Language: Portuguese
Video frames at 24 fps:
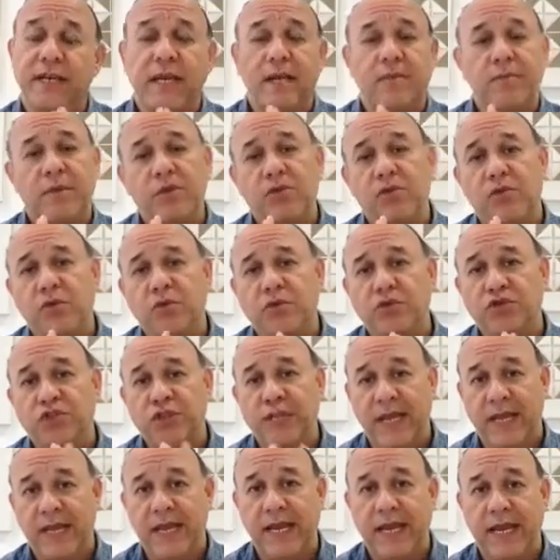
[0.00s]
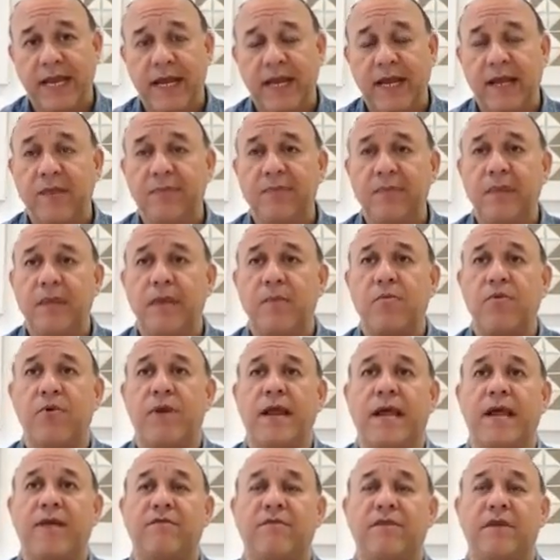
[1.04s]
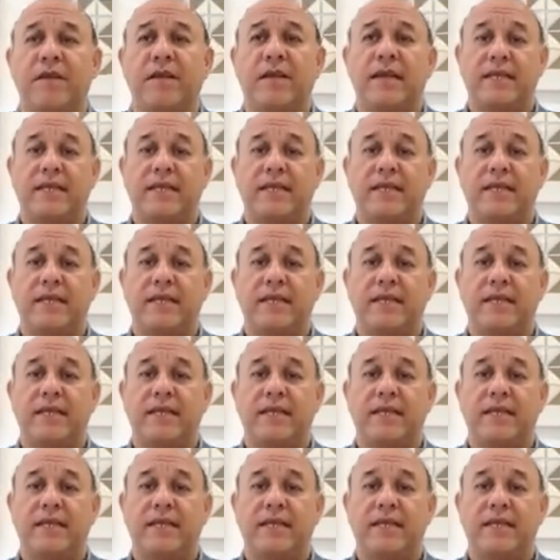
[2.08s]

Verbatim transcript: da mitologia grega que morava